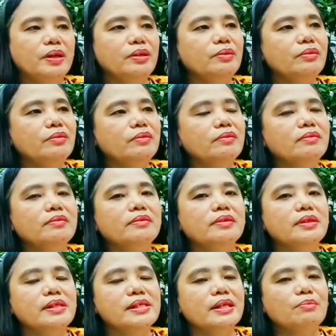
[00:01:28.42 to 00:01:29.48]
Kapag yung
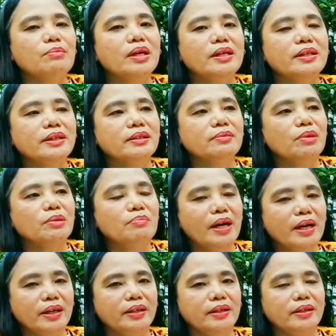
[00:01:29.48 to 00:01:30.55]
isang magandang
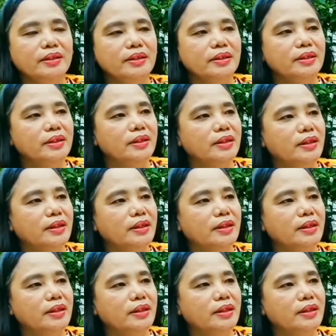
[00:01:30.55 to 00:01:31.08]
babae,